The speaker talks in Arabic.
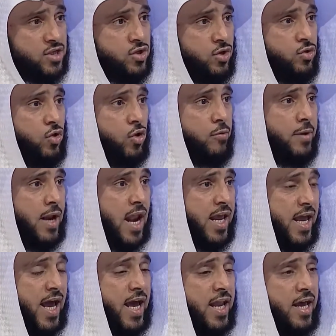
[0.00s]
الصندوق من
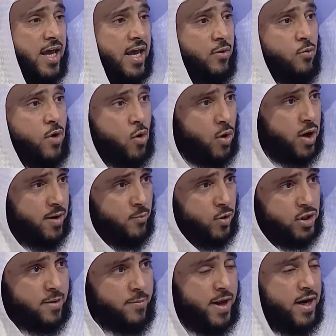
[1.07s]
الإعانة وهو
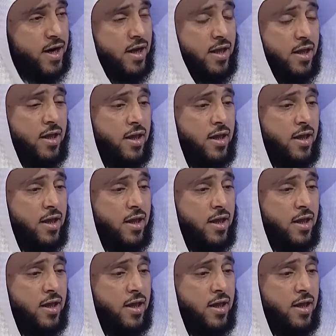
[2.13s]
المتبرع